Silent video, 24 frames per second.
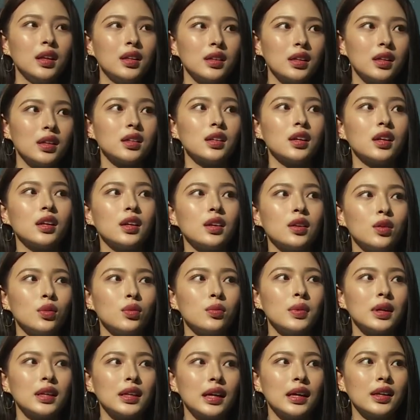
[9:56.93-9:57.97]
thì chị
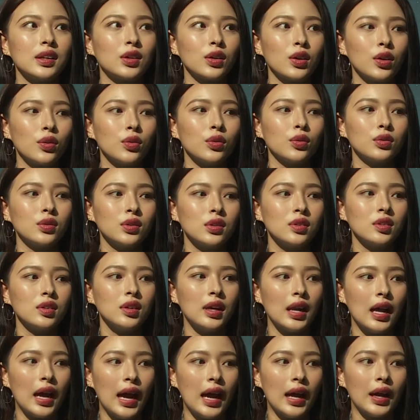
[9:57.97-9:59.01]
luôn bên cạnh kiểu như
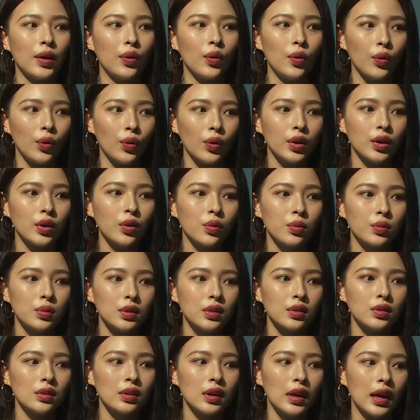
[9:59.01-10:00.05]
là an ủi cũng
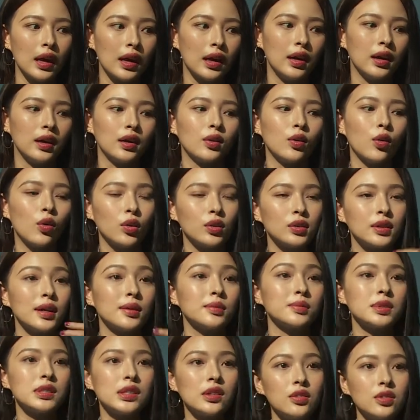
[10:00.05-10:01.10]
như là ngồi tâm
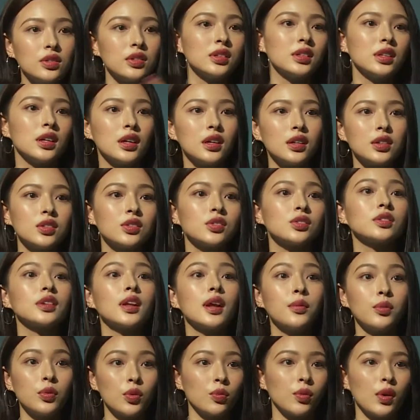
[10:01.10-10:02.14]
sự với chị trước
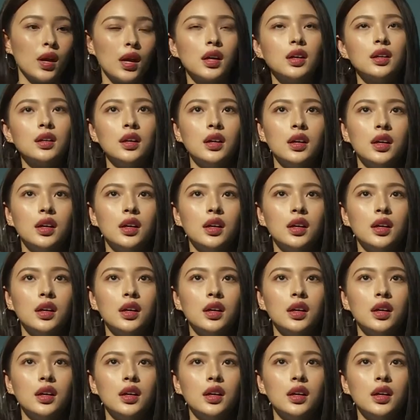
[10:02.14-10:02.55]
đêm chung kết.